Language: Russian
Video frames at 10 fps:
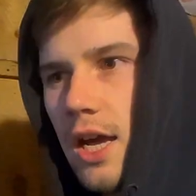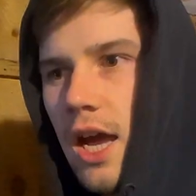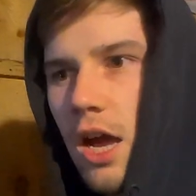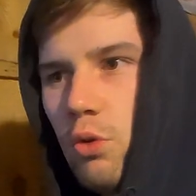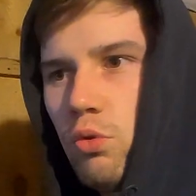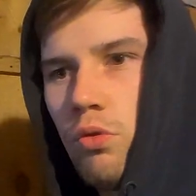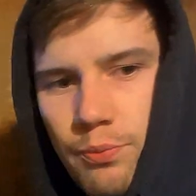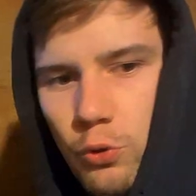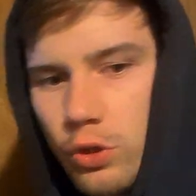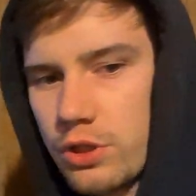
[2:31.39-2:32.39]
А у
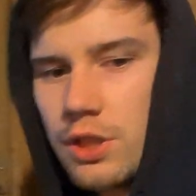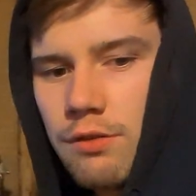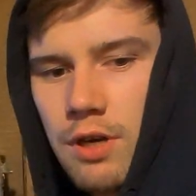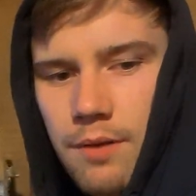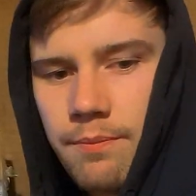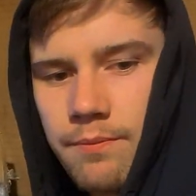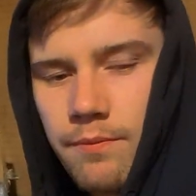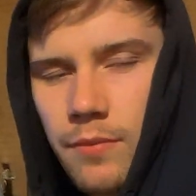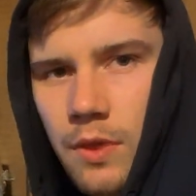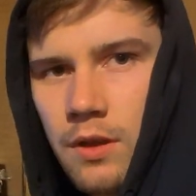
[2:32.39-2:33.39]
позднего
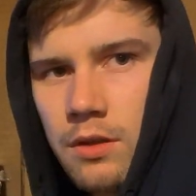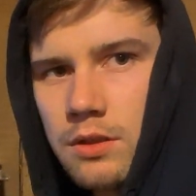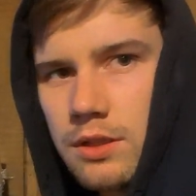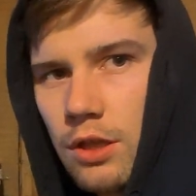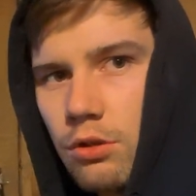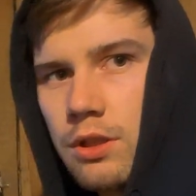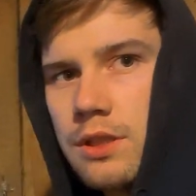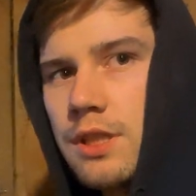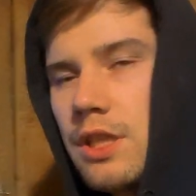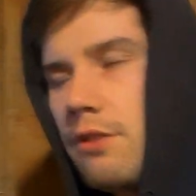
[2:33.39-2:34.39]
салона
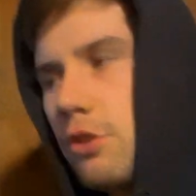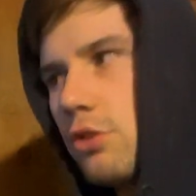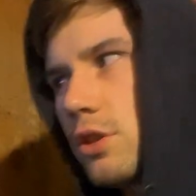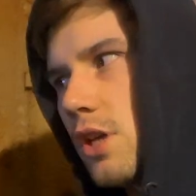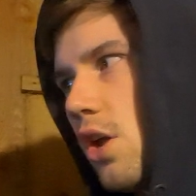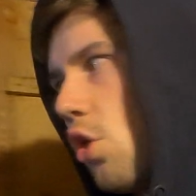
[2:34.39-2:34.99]
синего, то есть